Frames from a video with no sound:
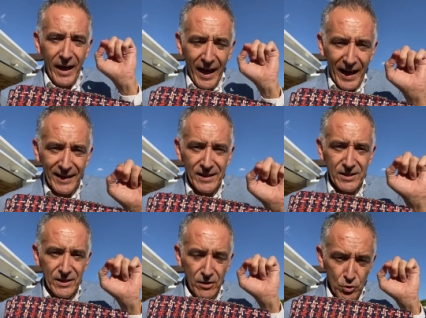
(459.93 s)

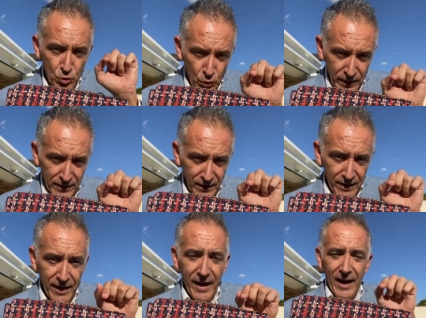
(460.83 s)
Harris Tweet.
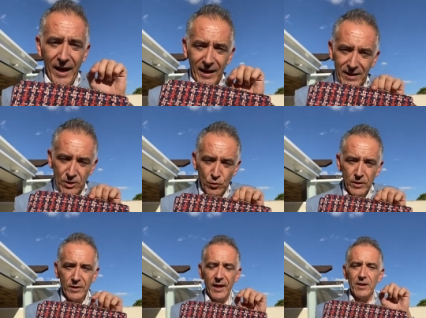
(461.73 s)
Harris tweet
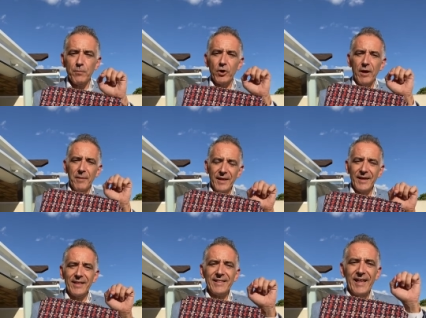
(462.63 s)
es porque
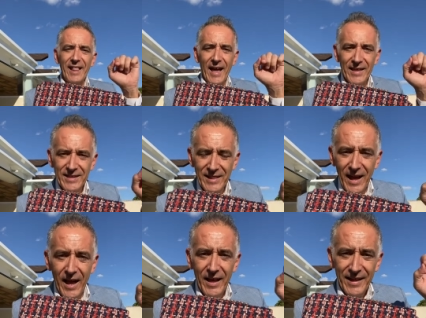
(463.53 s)
viene de la
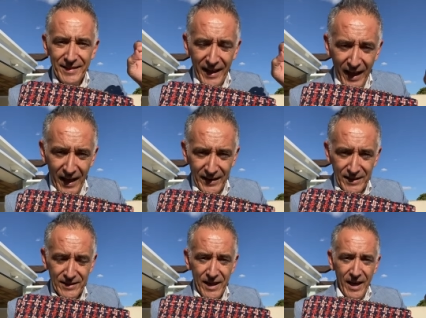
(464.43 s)
isla de Harris,